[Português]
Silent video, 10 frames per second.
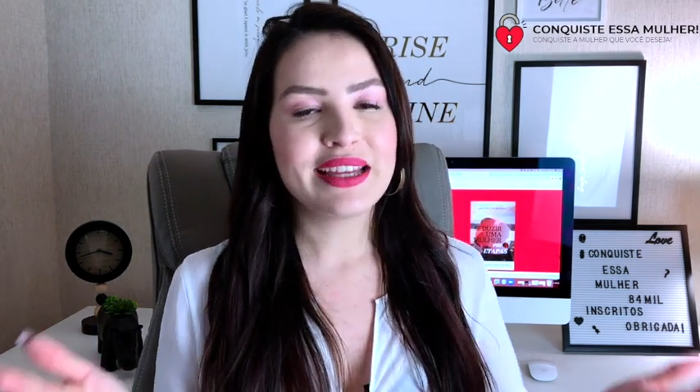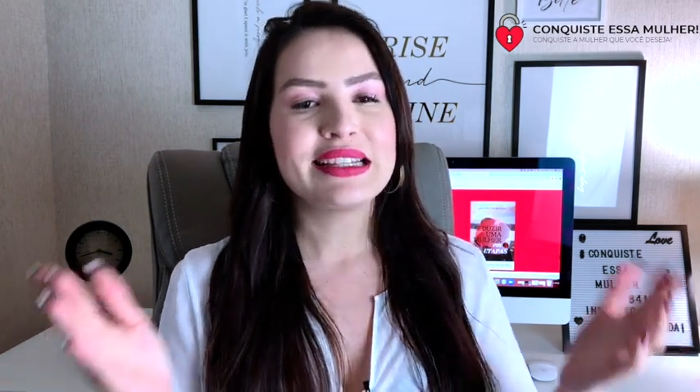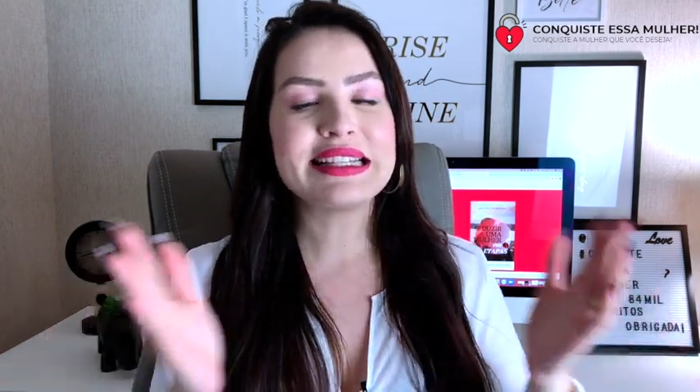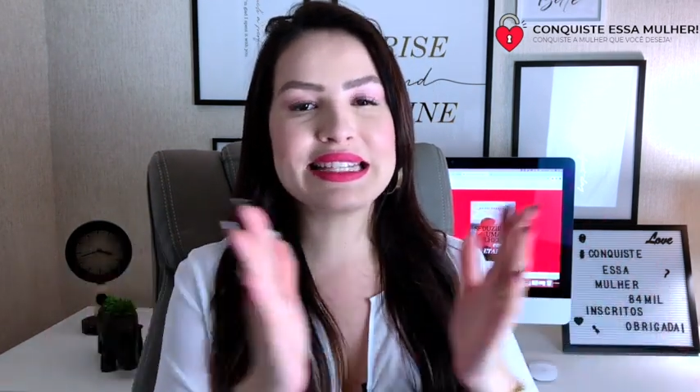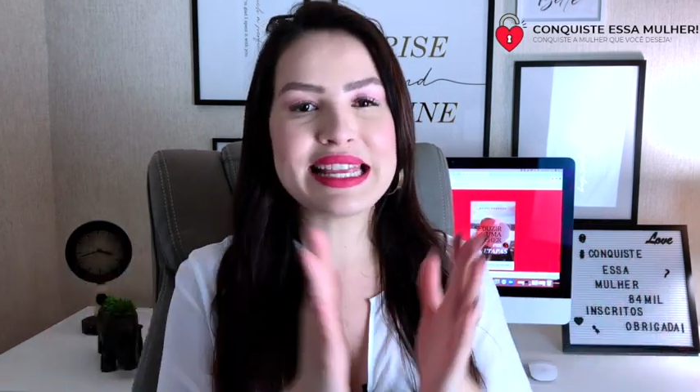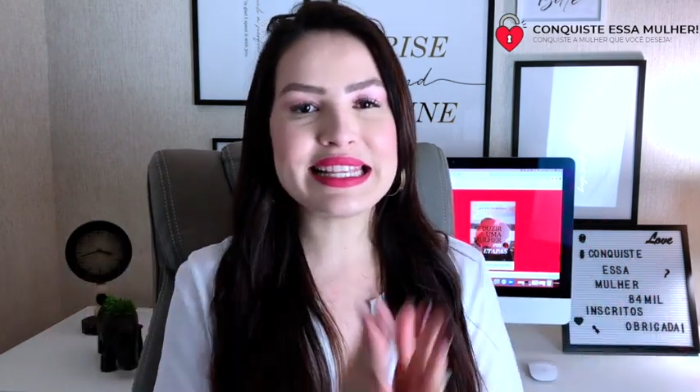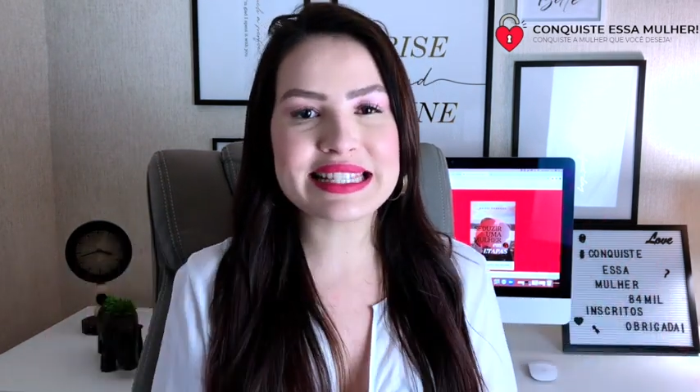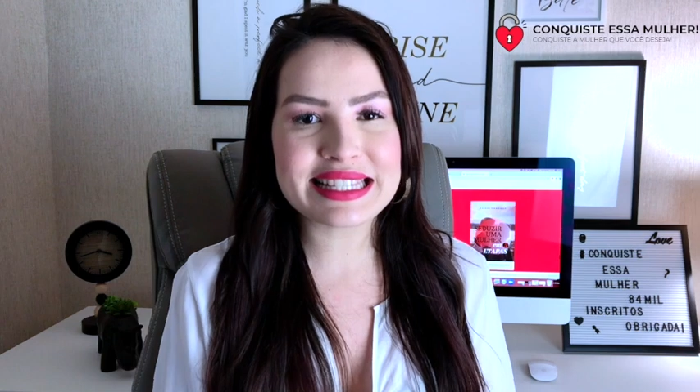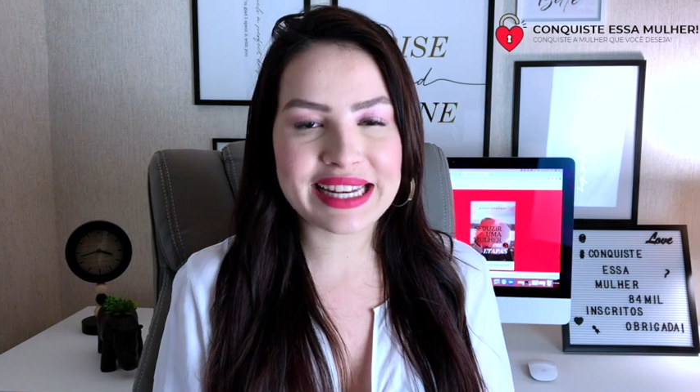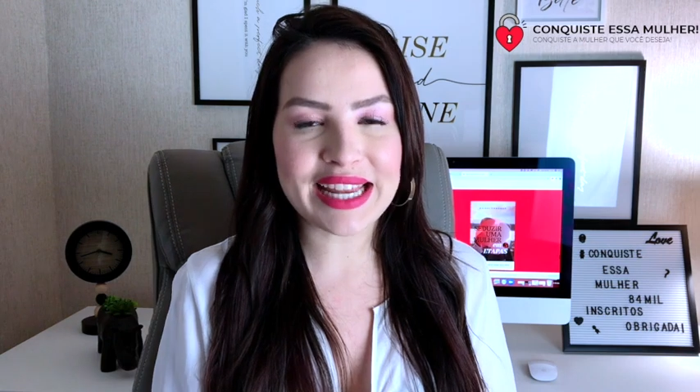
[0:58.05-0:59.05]
se
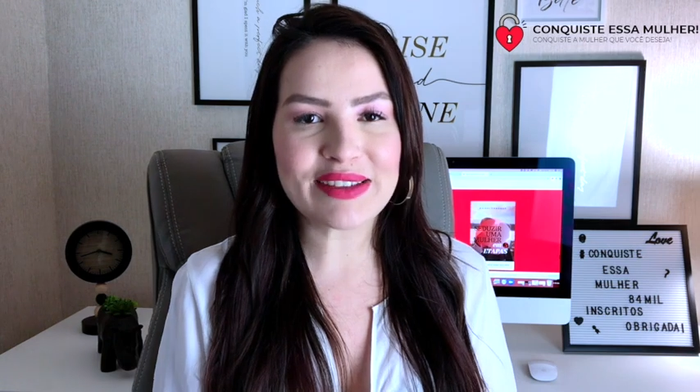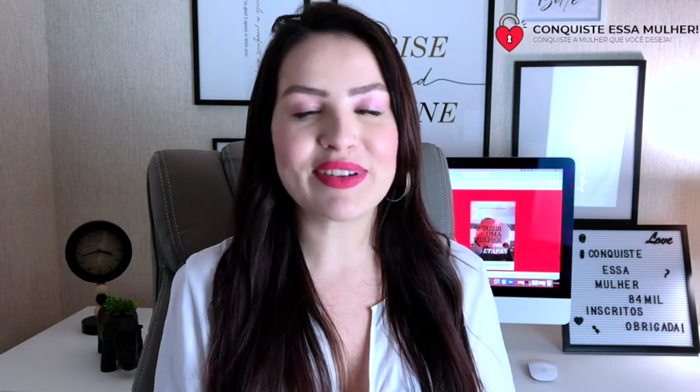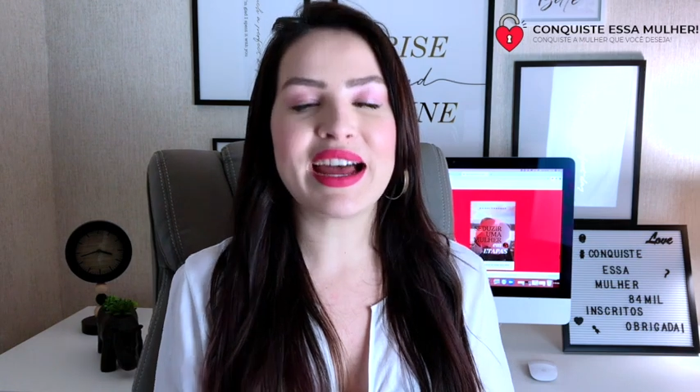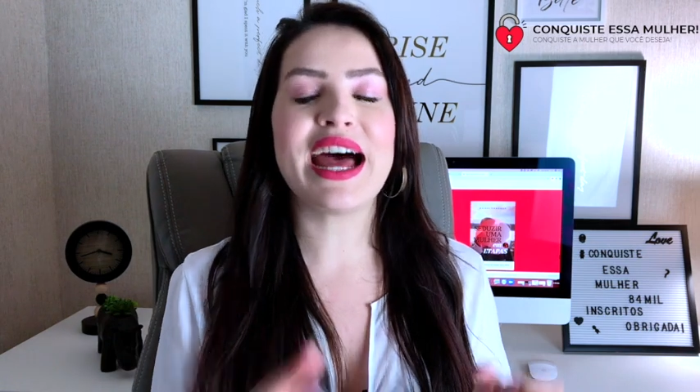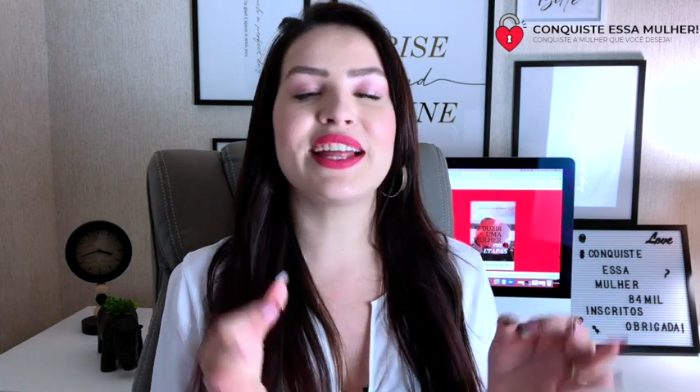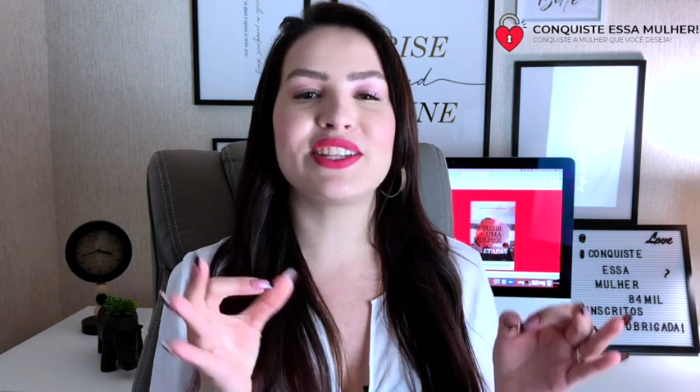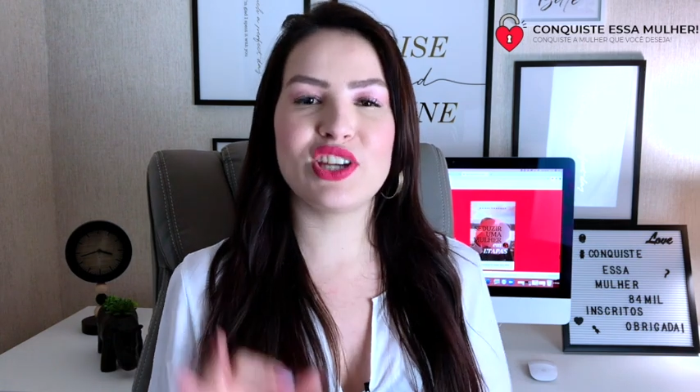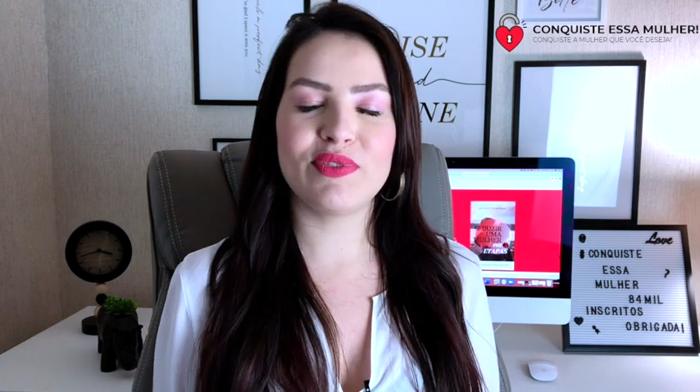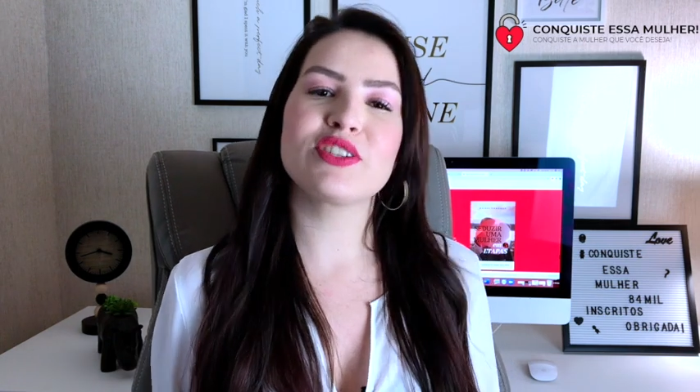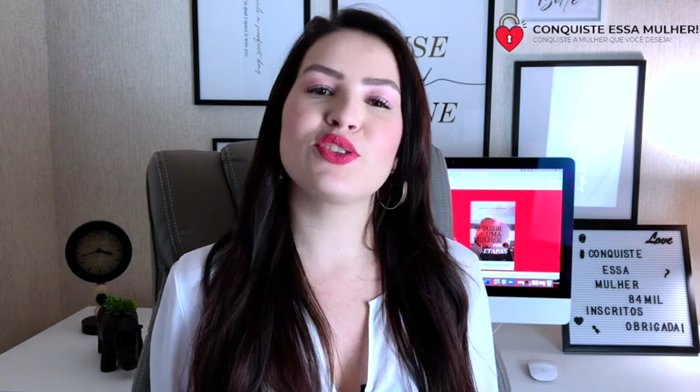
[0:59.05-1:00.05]
inscreva,
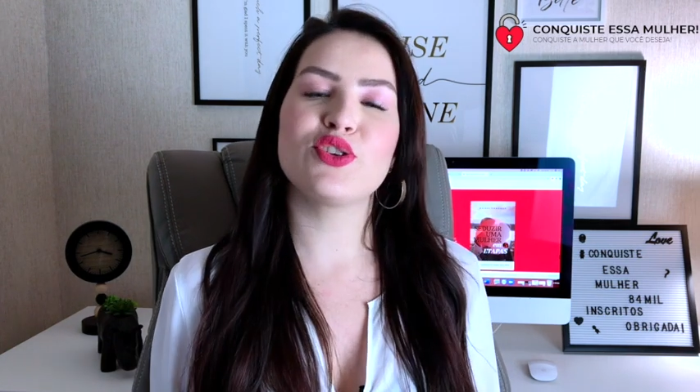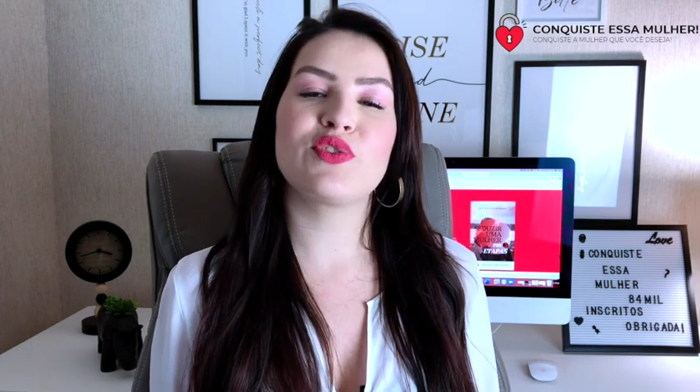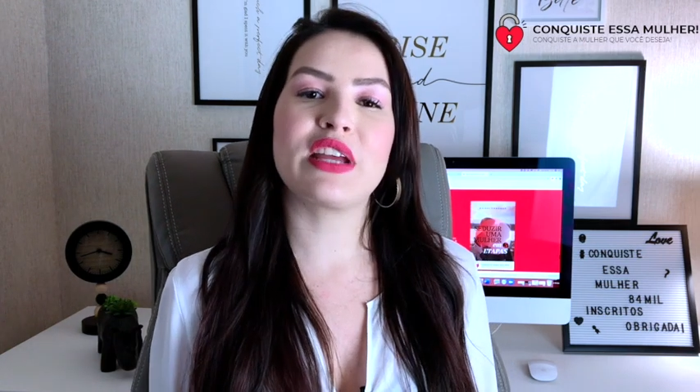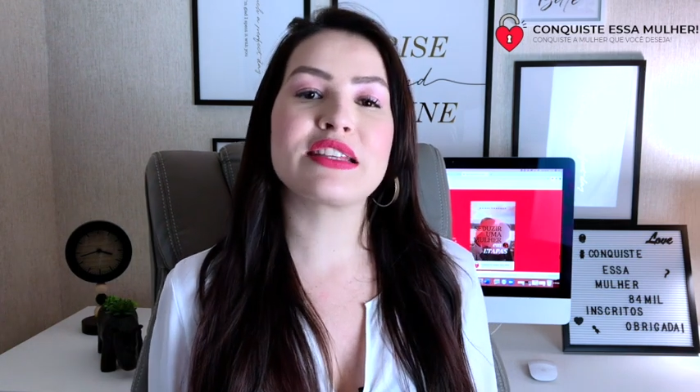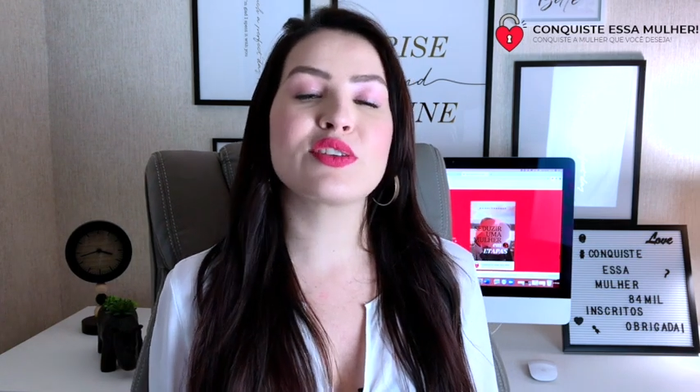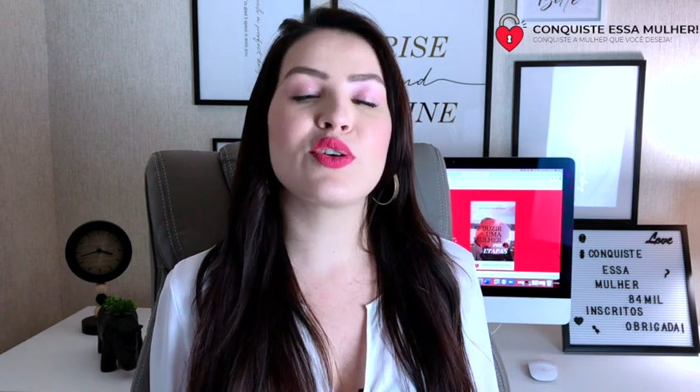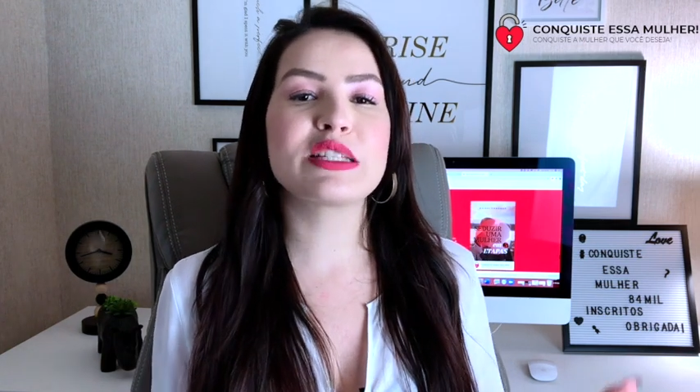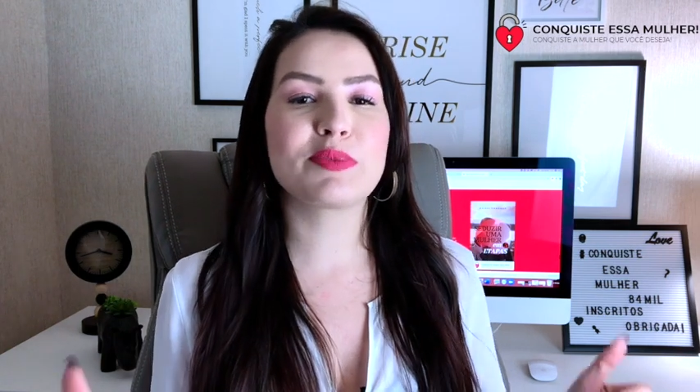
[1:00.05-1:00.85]
ativa as notificações,